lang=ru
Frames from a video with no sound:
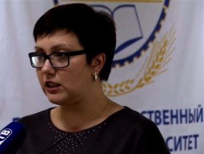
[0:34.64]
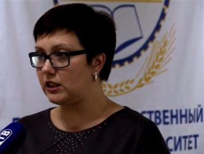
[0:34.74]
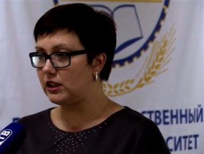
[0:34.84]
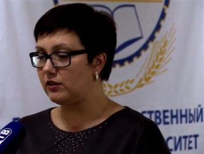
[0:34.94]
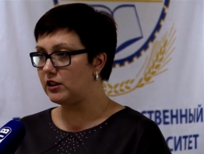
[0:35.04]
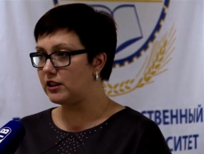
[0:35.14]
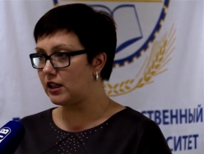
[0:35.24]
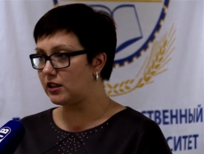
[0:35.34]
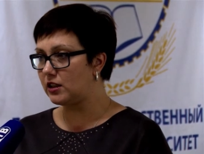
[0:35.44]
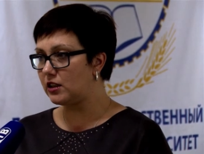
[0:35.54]
детей в
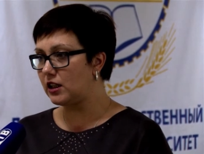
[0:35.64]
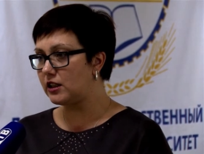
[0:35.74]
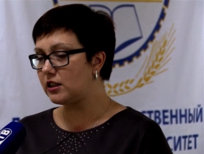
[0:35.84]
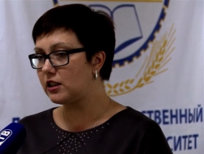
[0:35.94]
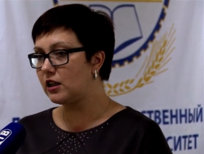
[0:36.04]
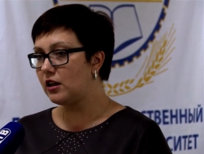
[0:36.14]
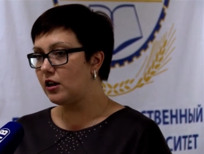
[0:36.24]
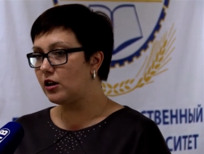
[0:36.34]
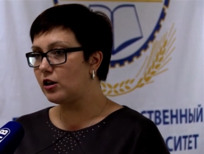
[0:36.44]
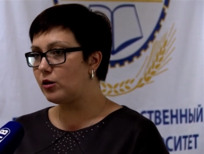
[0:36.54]
10 классах
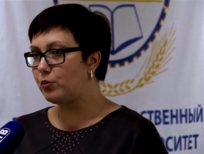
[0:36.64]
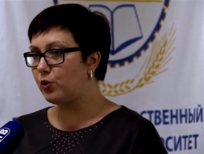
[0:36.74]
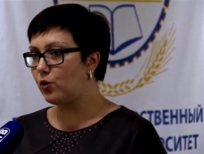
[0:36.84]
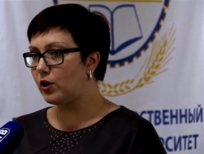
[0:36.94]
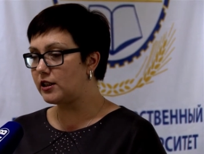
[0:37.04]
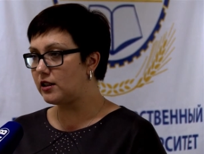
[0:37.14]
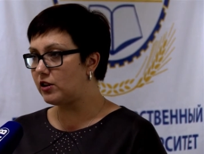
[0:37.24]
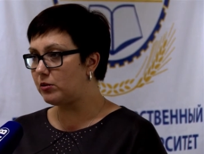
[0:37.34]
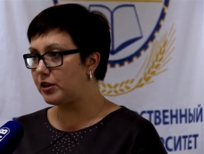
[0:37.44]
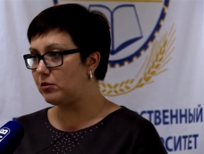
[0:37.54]
э, по
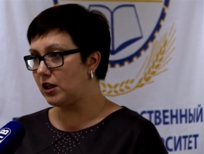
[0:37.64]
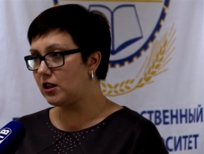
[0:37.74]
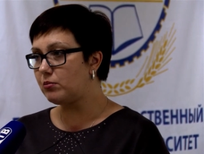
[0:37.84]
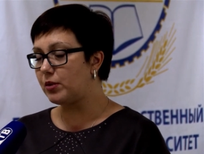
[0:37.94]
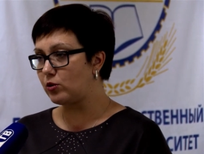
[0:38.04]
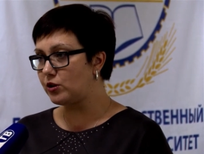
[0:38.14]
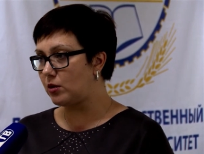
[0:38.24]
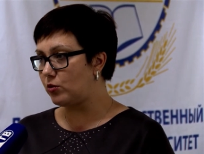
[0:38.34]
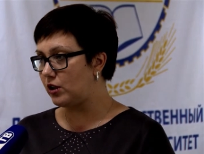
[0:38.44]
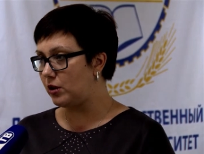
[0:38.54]
основным предметам, по русскому